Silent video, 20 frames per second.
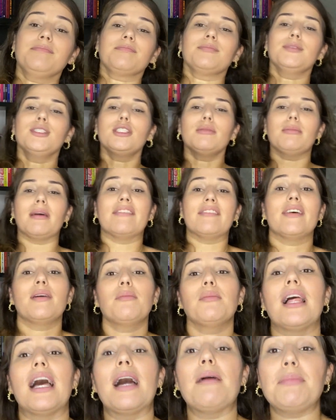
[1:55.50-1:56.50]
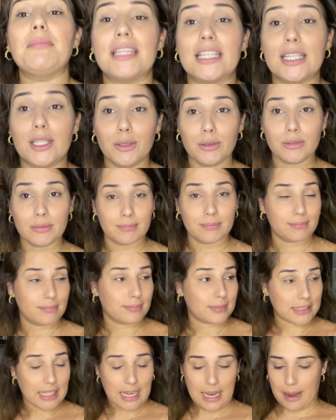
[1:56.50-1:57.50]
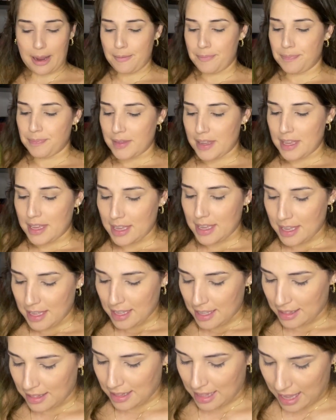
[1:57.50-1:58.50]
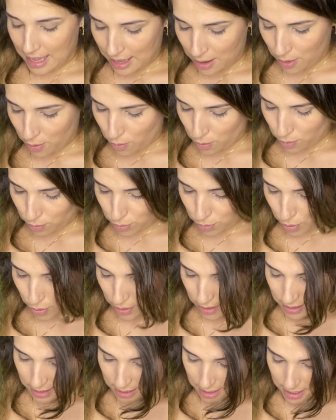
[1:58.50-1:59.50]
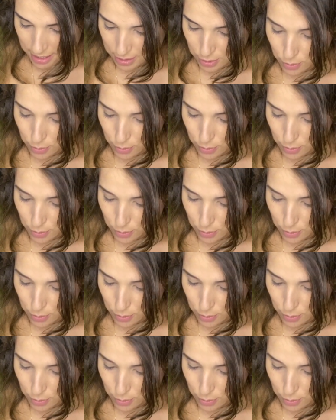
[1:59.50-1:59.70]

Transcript: Muito bem, vamos lá rapidão, tá? Tem um, dois, três,